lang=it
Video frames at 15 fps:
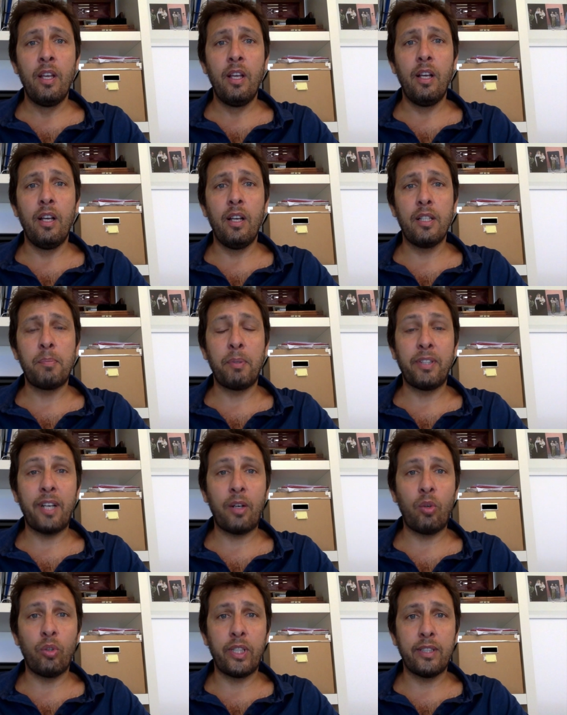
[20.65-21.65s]
eh,
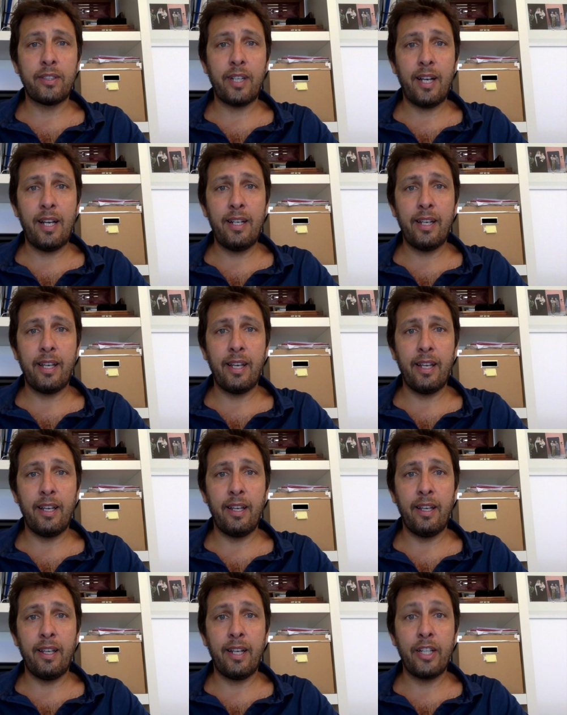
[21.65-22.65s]
spettacolo teatrale
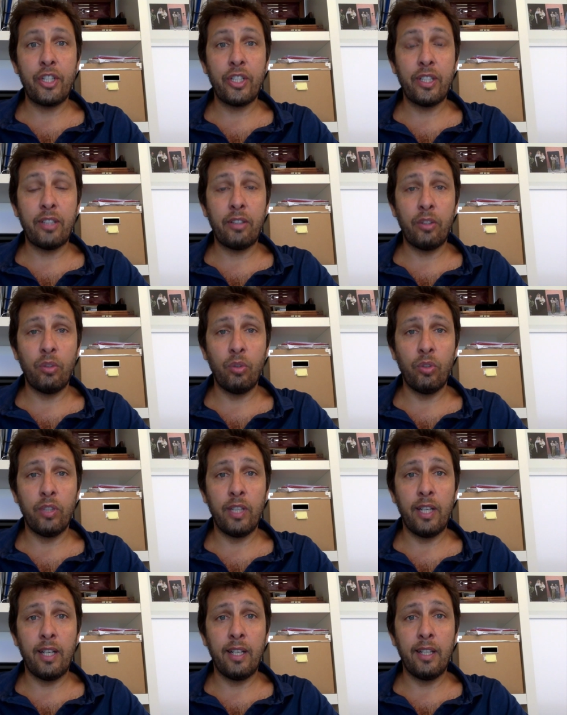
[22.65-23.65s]
che era già andato in
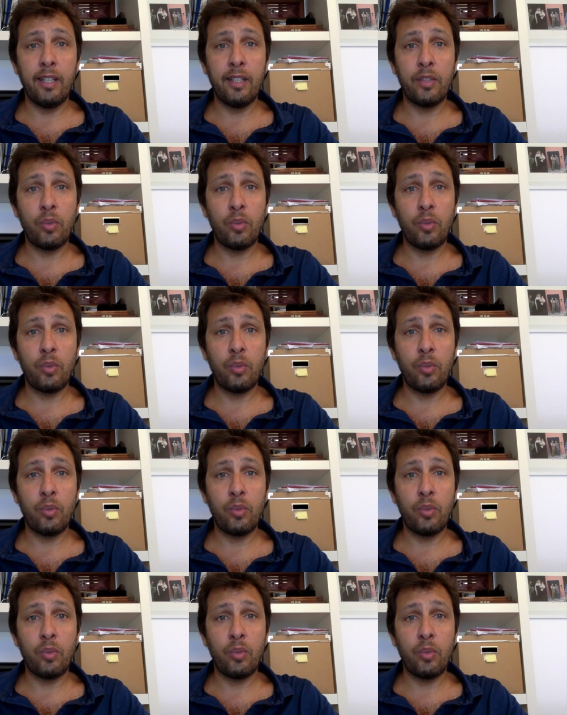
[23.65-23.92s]
onda eh,